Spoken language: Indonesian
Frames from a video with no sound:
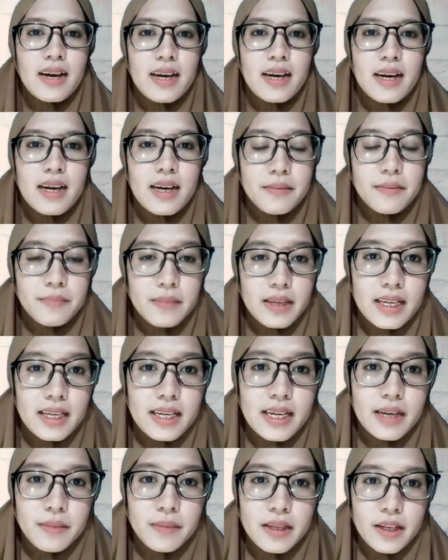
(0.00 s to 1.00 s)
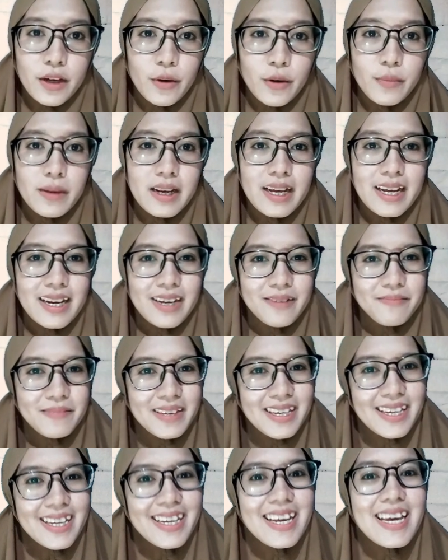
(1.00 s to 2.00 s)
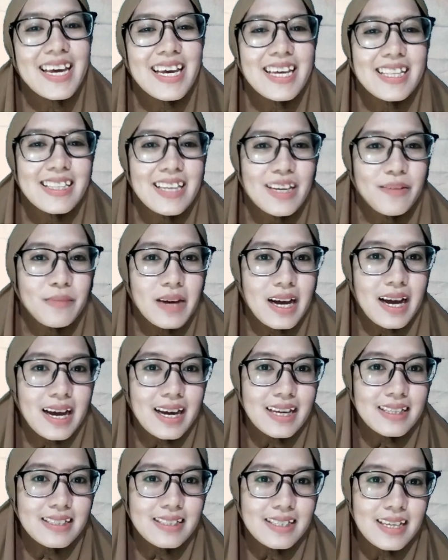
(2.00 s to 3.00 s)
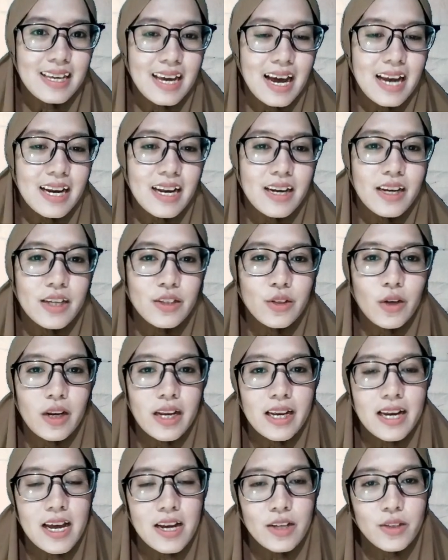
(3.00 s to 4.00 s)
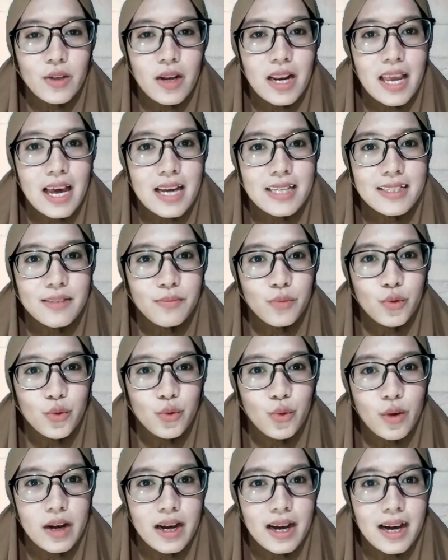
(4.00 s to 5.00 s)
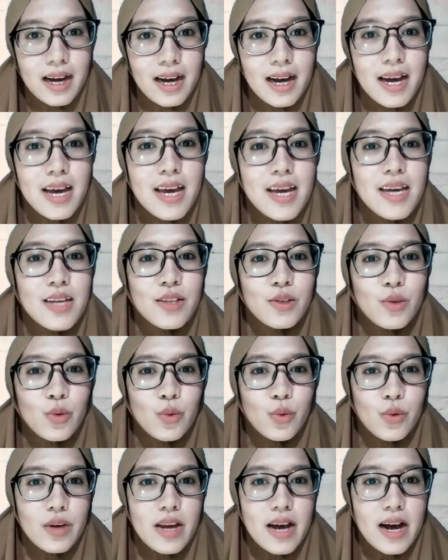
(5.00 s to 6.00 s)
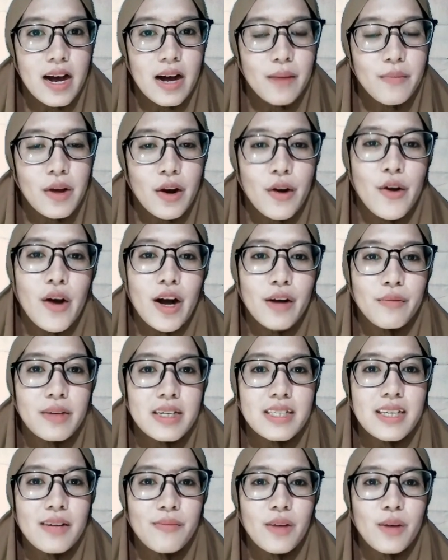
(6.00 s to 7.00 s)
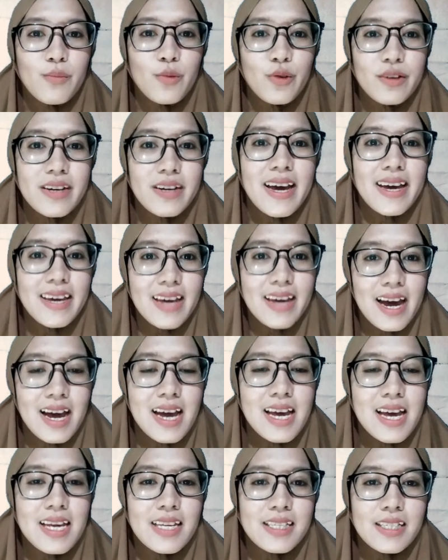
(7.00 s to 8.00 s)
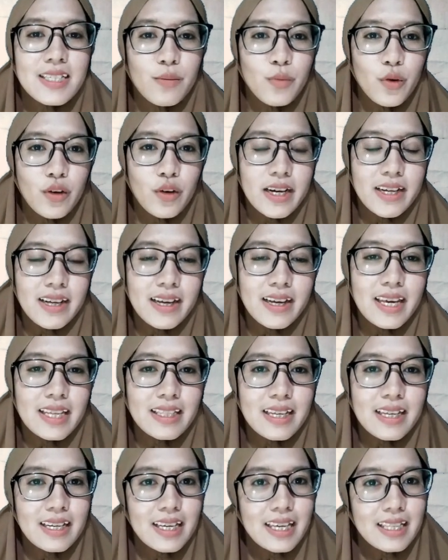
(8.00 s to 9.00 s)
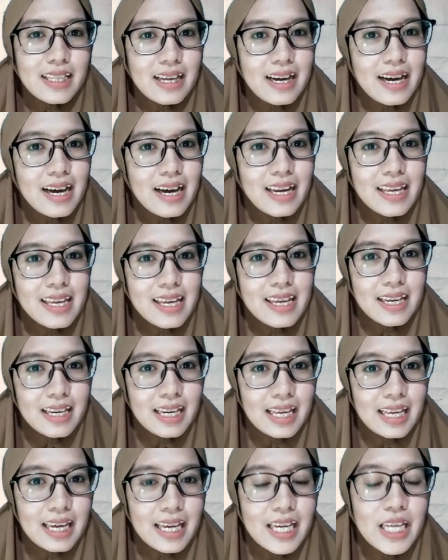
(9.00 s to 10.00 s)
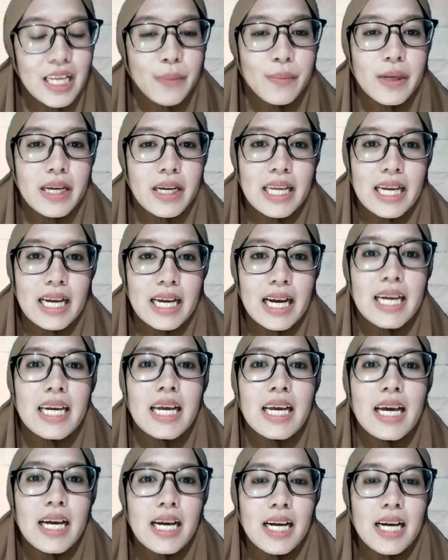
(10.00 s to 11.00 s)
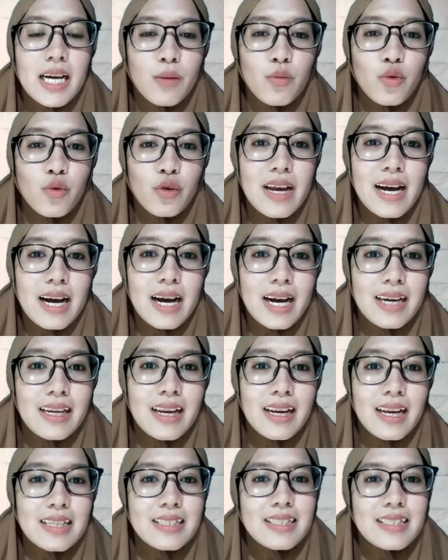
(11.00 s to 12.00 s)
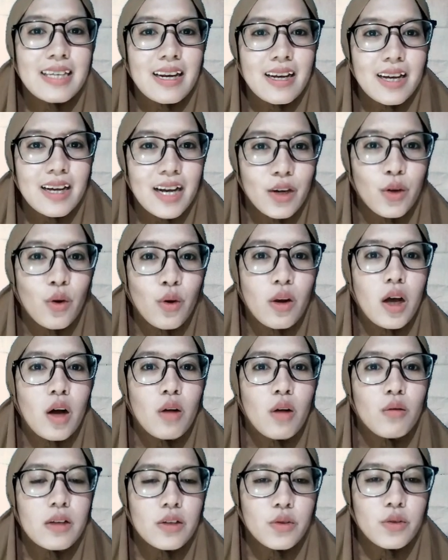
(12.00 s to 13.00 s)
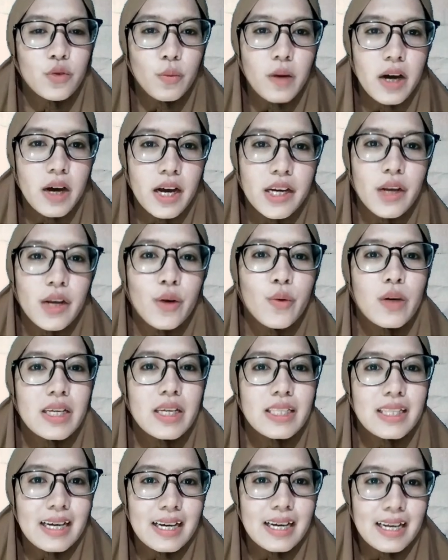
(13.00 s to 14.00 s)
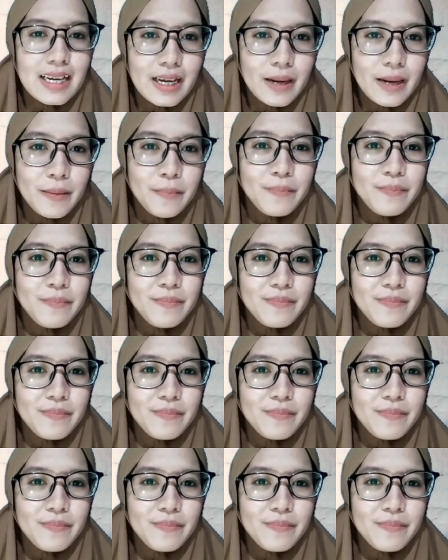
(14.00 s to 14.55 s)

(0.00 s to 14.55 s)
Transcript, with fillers: Amin, amin ya robbal alamin. Terima kasih Ananda Soleh dan Soleha semua sudah berdoa bersama Bunda ya. Semoga kegiatan kita hari ini diberikan kemudahan dilancarkan oleh Allah Subhanahu wa taala.